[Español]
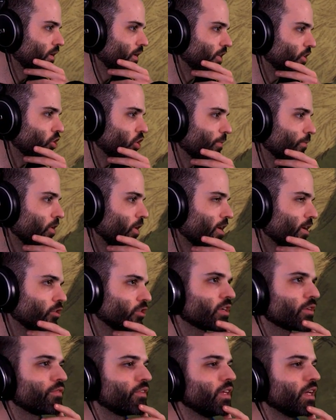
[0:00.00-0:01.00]
Eso debe oler
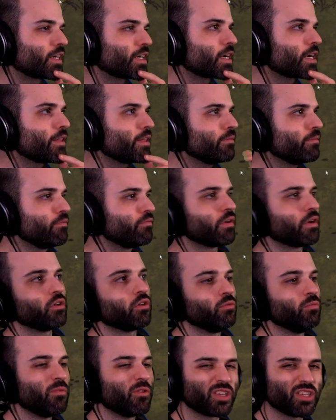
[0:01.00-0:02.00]
cosa fina, caca de bífalo
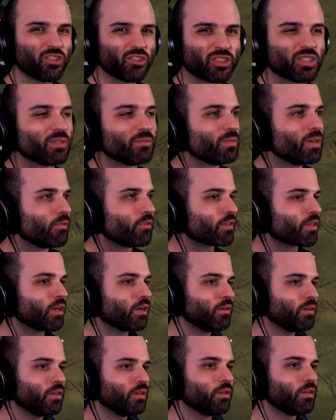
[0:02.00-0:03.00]
Un poquito sí, la verdad
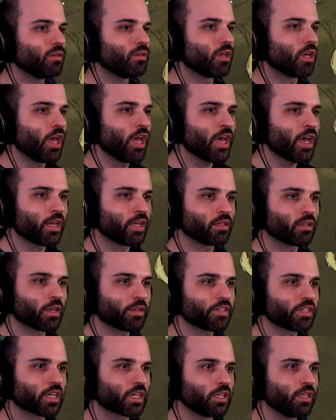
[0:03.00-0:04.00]
¡Eh! ¿Qué
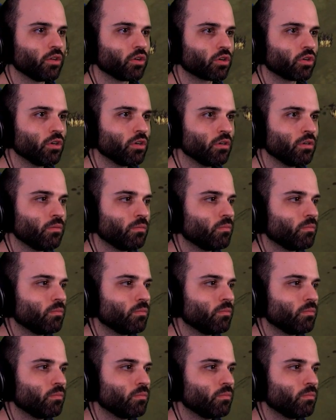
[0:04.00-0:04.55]
haces aquí, loco?